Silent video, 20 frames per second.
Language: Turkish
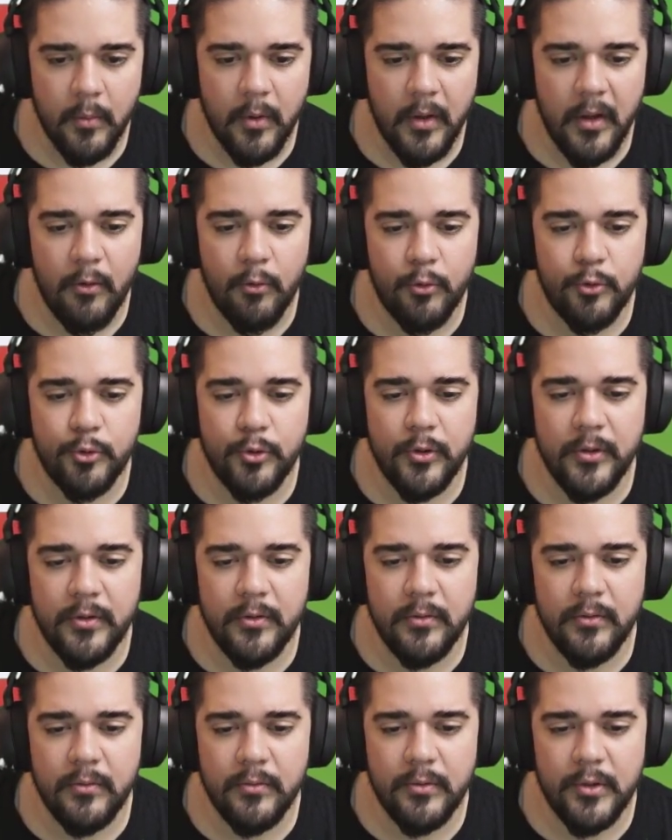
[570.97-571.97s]
Bayağı
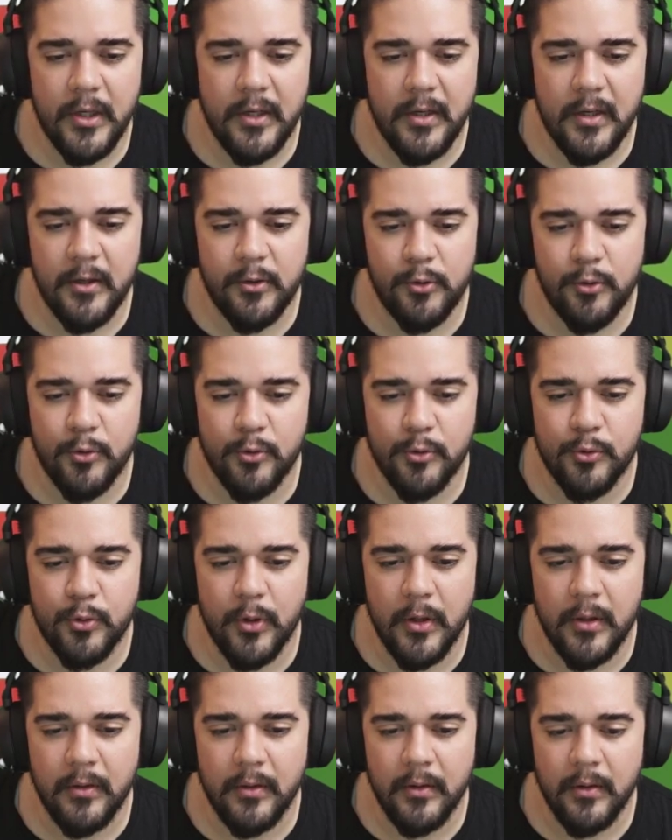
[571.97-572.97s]
okçuların şeyine yaşıyoruz
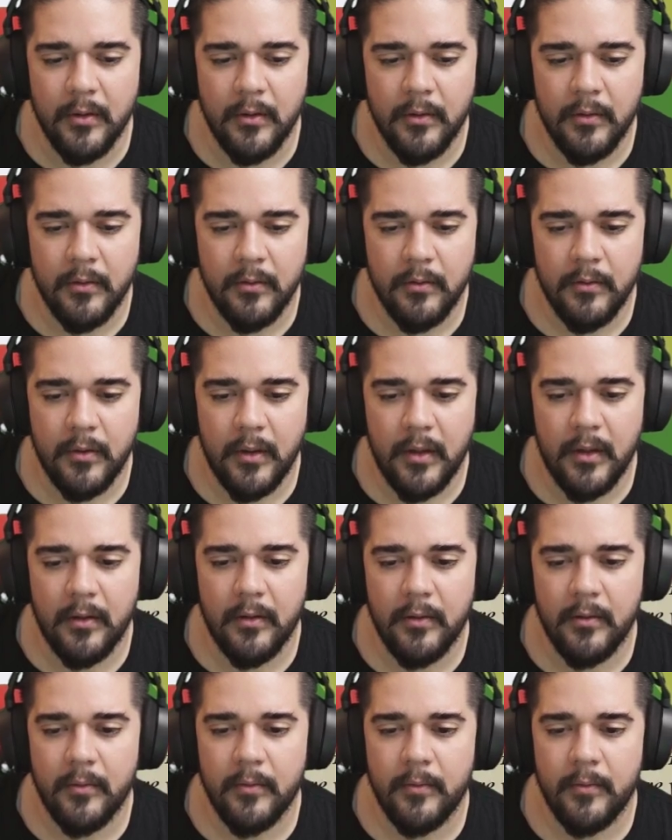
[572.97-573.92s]
şu anda. Ha.